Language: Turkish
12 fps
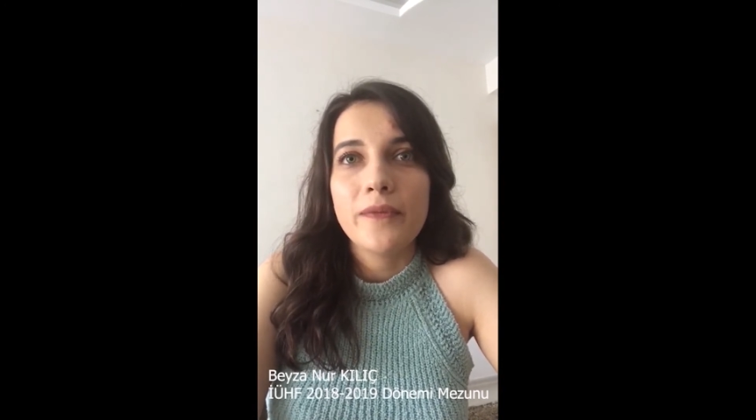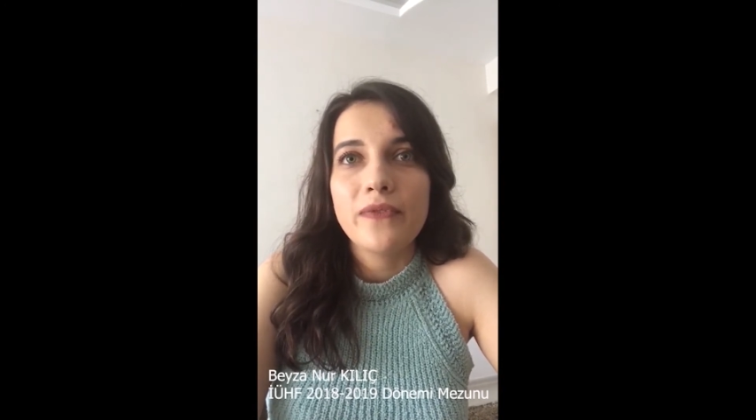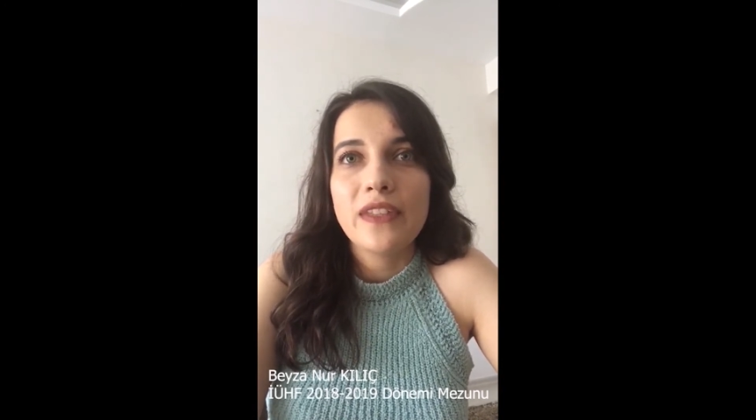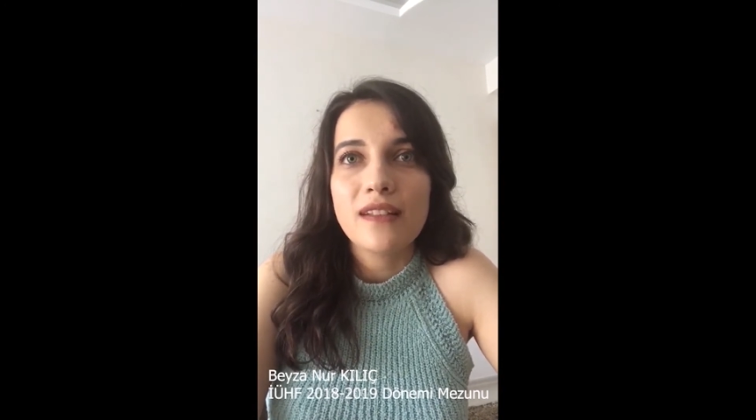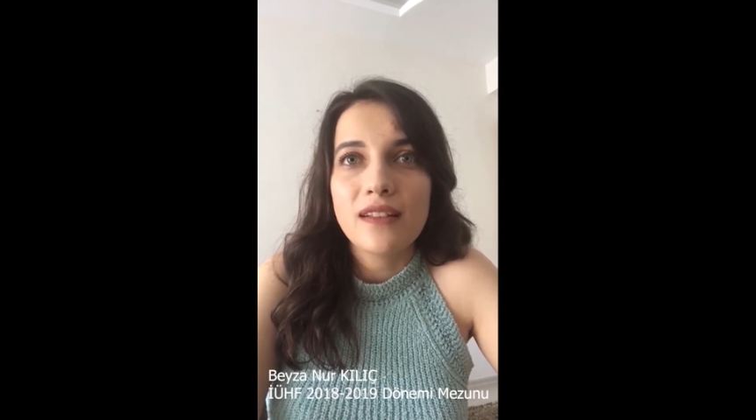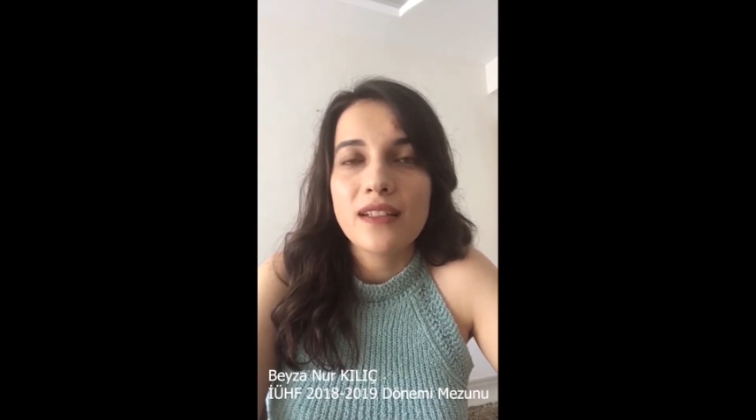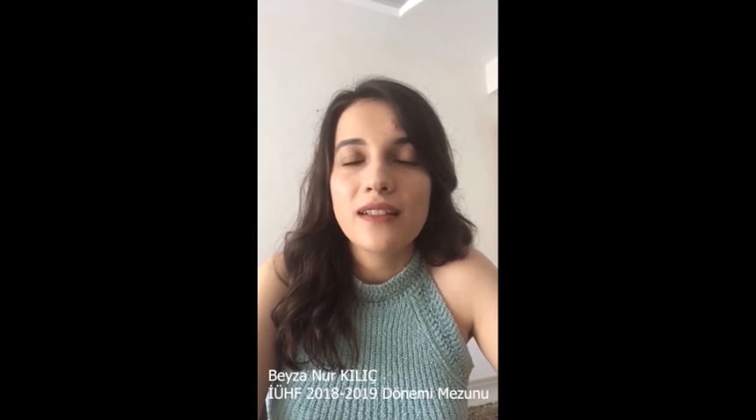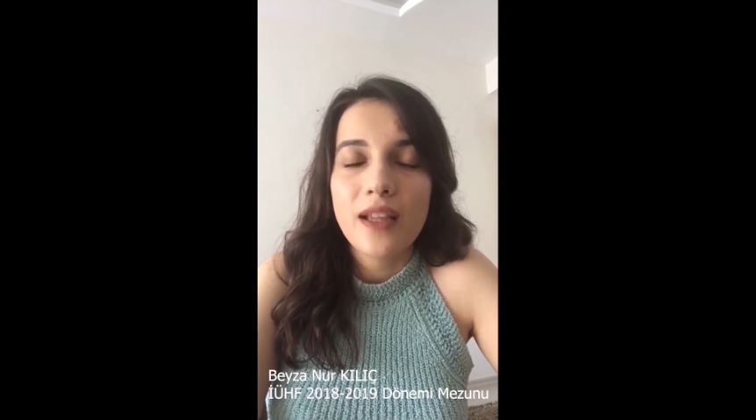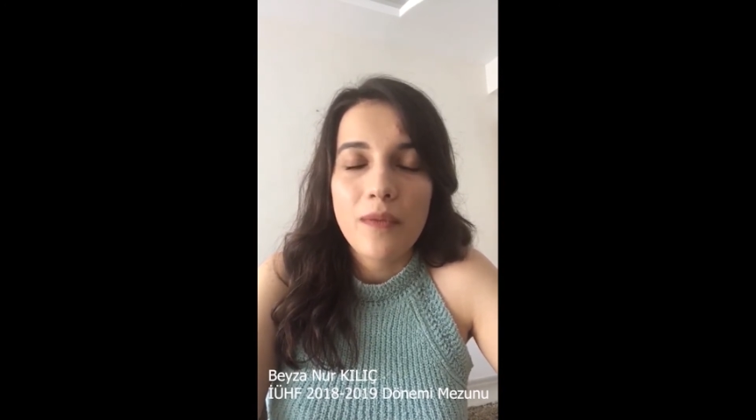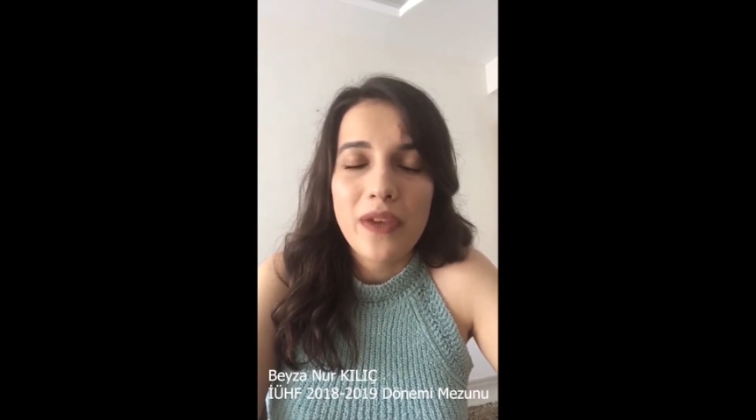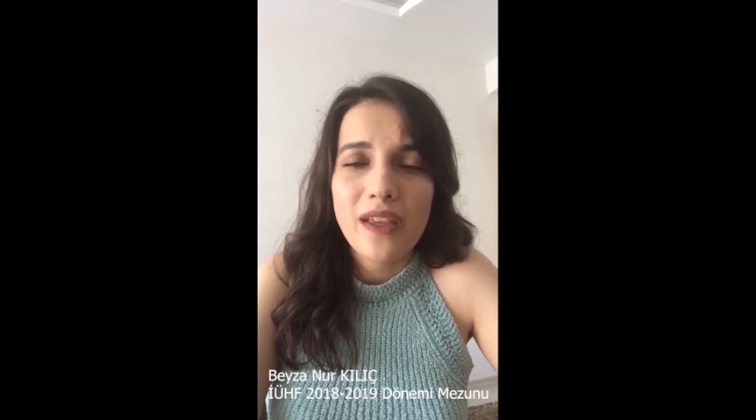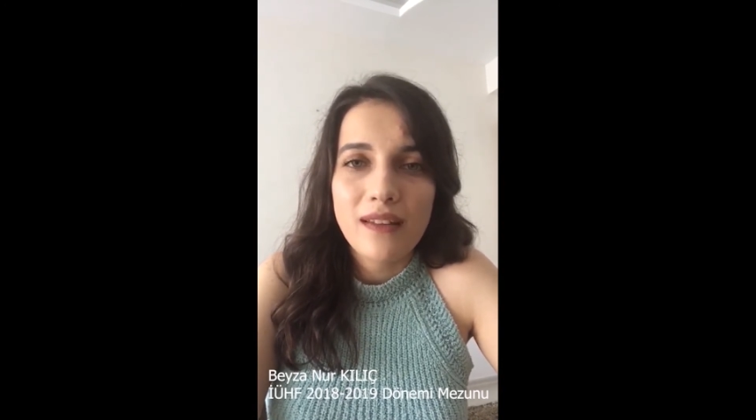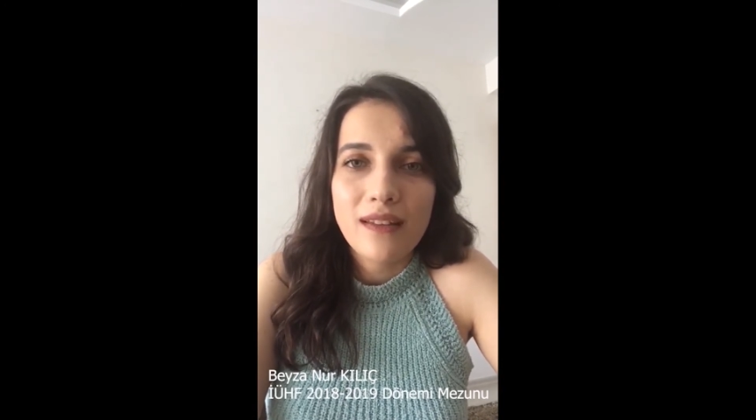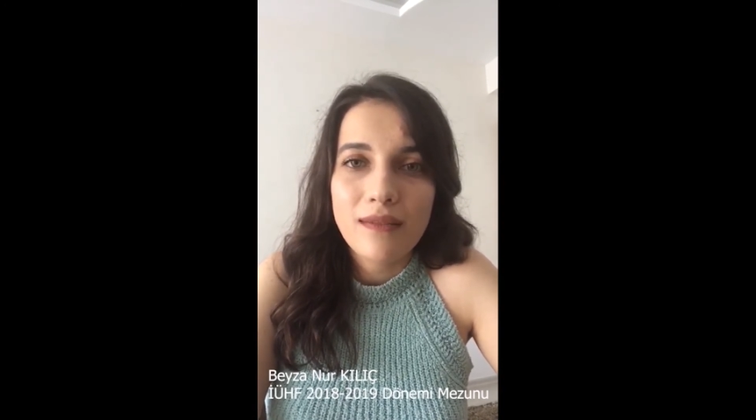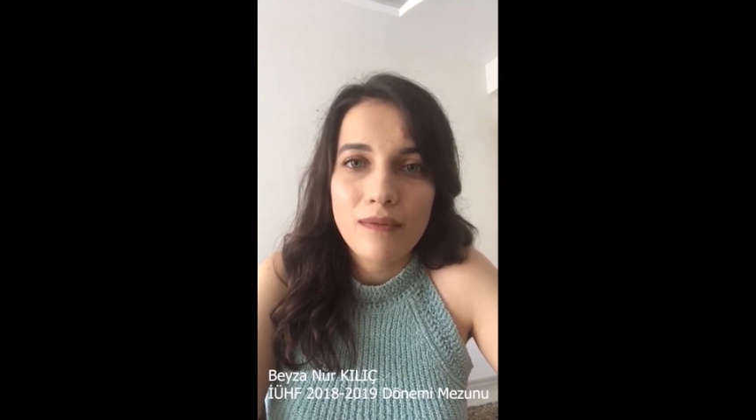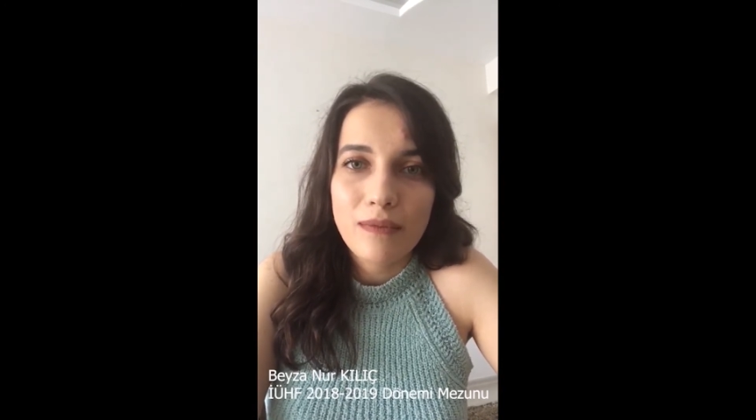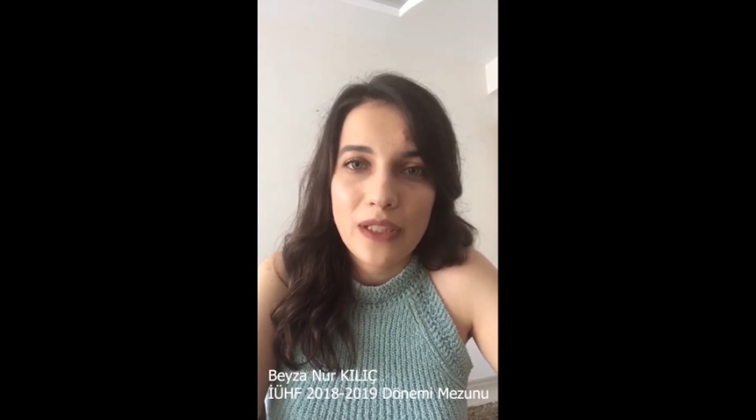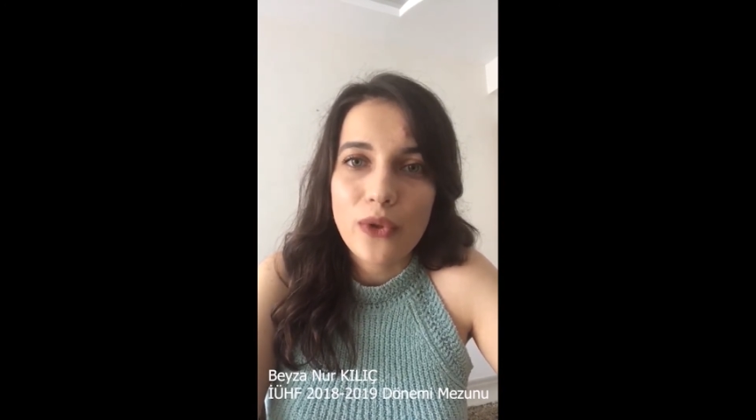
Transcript: yılların emeğinin bir